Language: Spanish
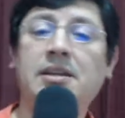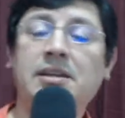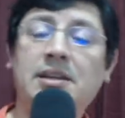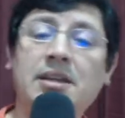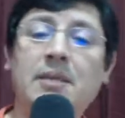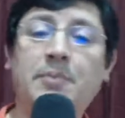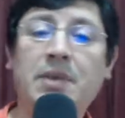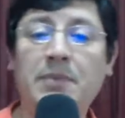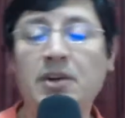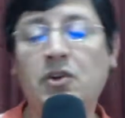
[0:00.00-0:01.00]
y el
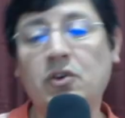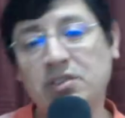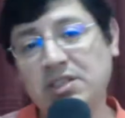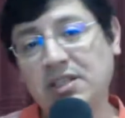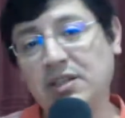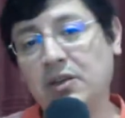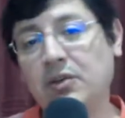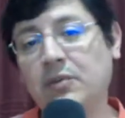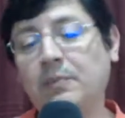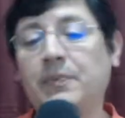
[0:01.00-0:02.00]
primer
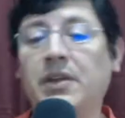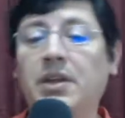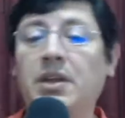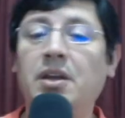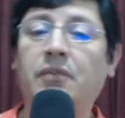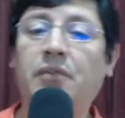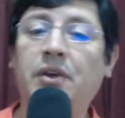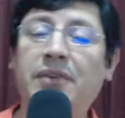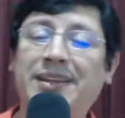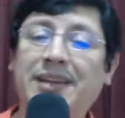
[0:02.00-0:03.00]
concilio fue
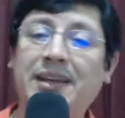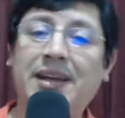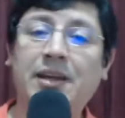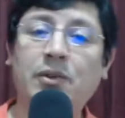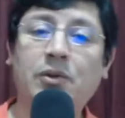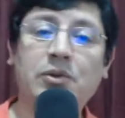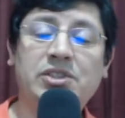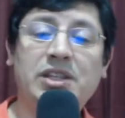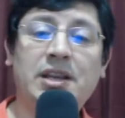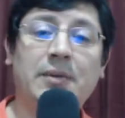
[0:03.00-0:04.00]
festejado o
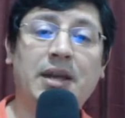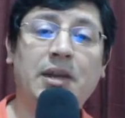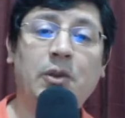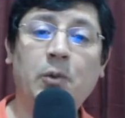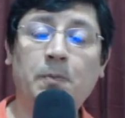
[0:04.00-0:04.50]
celebrado